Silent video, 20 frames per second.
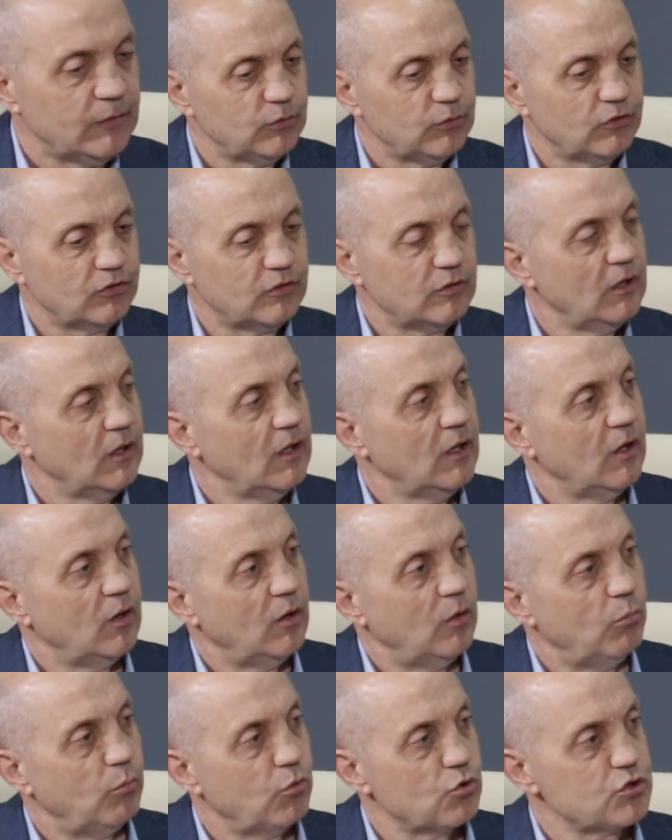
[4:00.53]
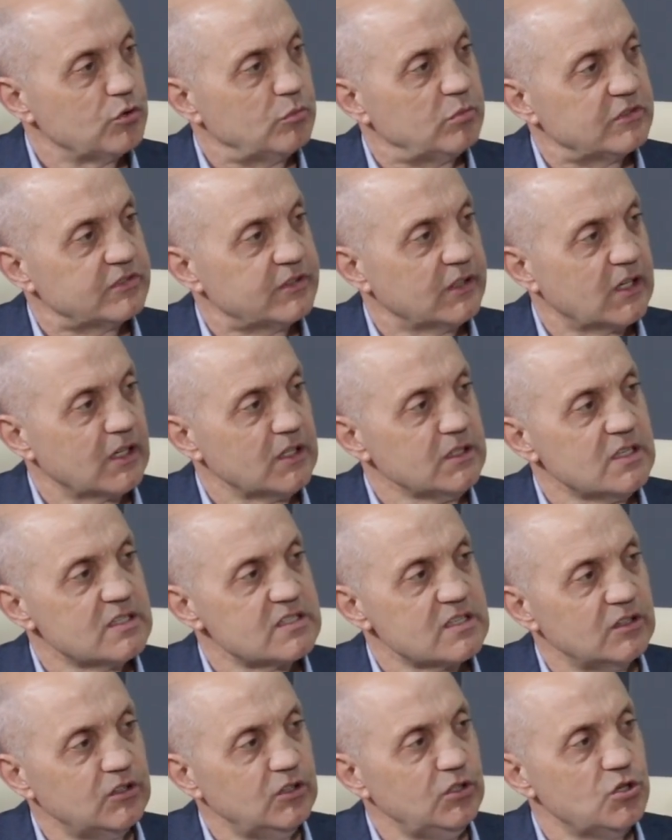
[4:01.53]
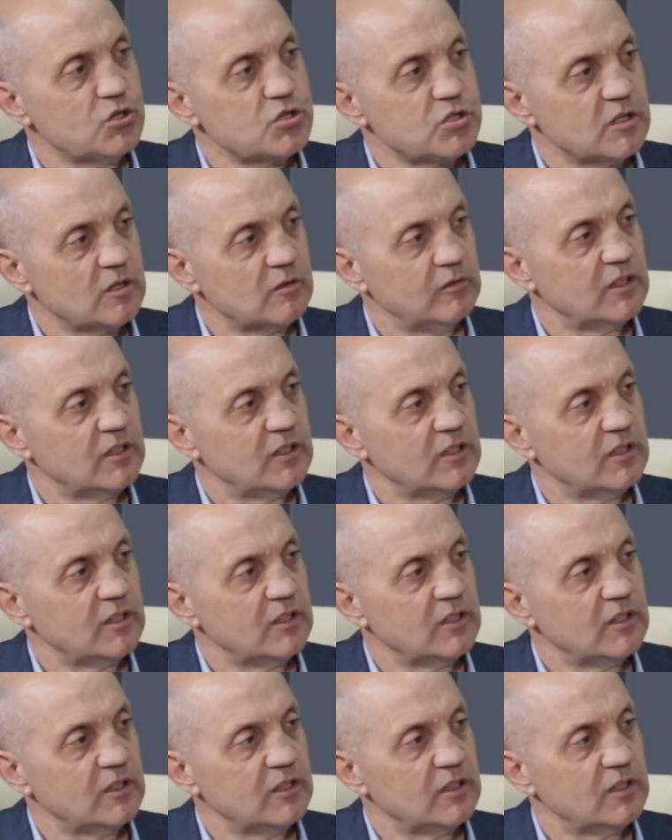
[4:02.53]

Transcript: То есть может сохраниться нынешняя